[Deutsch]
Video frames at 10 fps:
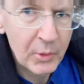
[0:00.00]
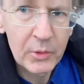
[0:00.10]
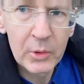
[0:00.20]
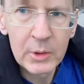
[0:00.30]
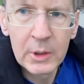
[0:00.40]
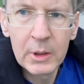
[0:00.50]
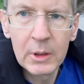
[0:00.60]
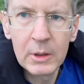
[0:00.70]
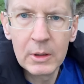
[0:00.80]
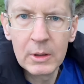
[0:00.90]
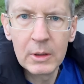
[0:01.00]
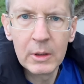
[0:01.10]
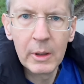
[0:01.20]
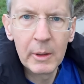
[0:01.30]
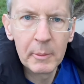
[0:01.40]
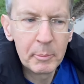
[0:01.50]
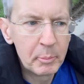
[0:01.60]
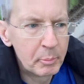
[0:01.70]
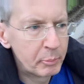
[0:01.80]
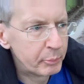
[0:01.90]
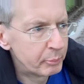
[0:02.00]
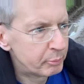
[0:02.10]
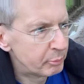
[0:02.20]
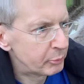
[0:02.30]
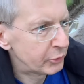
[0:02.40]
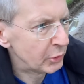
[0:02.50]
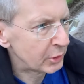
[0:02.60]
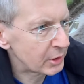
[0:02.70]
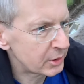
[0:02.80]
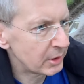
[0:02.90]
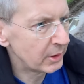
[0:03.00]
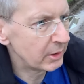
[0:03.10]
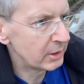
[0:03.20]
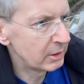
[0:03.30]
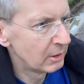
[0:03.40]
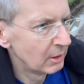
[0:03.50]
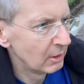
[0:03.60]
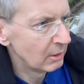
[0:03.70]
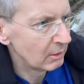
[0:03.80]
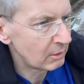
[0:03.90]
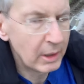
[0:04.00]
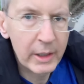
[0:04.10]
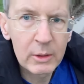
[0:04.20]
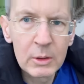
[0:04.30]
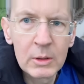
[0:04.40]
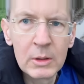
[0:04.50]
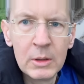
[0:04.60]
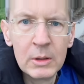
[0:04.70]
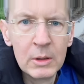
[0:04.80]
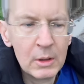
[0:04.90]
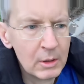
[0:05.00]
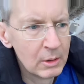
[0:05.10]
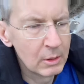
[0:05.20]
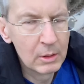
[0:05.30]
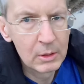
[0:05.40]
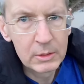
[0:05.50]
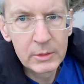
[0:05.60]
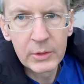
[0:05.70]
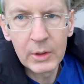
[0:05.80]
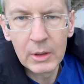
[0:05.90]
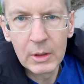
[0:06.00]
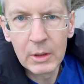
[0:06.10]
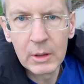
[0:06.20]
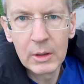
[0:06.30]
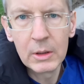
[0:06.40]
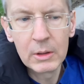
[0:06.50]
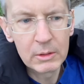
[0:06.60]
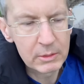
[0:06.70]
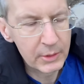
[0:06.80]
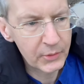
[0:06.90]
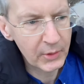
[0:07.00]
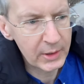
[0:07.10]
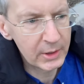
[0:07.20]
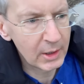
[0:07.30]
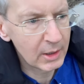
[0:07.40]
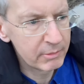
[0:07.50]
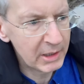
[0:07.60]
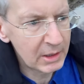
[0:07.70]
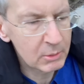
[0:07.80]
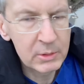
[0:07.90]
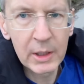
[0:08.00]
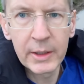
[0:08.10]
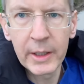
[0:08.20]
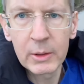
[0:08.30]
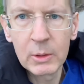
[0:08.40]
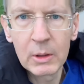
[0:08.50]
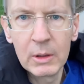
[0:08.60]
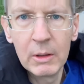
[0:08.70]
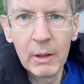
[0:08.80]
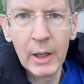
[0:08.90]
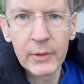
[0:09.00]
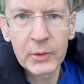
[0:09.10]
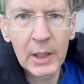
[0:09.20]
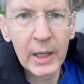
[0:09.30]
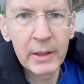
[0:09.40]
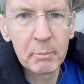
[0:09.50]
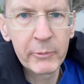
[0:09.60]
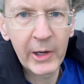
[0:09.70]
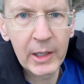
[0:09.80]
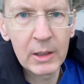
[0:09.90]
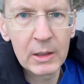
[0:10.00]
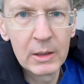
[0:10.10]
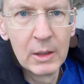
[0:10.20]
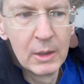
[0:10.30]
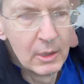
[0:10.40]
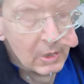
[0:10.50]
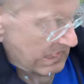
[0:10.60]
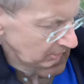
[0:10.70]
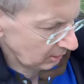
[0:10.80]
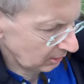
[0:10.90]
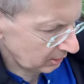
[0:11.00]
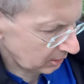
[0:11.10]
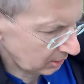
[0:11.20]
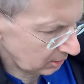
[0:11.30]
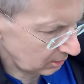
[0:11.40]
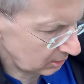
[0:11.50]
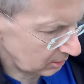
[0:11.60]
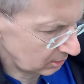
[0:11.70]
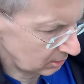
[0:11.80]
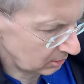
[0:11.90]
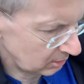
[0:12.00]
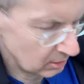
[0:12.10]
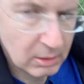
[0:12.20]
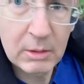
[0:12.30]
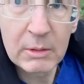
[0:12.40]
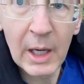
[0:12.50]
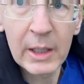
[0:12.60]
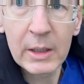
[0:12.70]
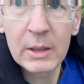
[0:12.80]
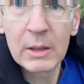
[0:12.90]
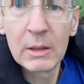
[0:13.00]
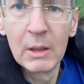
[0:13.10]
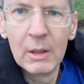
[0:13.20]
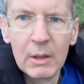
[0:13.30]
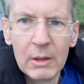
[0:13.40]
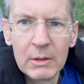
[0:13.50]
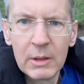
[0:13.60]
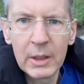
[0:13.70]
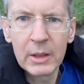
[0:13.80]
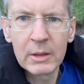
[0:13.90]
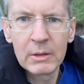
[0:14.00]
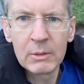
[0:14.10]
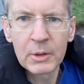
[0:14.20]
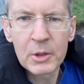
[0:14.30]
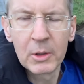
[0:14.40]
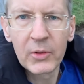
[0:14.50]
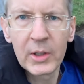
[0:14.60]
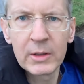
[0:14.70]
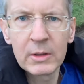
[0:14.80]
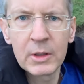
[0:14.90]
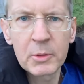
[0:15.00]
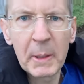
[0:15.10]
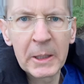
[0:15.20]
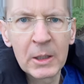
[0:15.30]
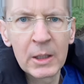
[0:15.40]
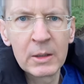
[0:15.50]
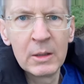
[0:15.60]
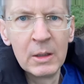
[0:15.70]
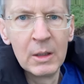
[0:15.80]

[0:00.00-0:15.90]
so eine äh, psychische Klärung und äh, das richtige Gewicht und Ernährung. Ja, also drei Pfeiler. Ich äh, danke den Unterstützern, den Spendern.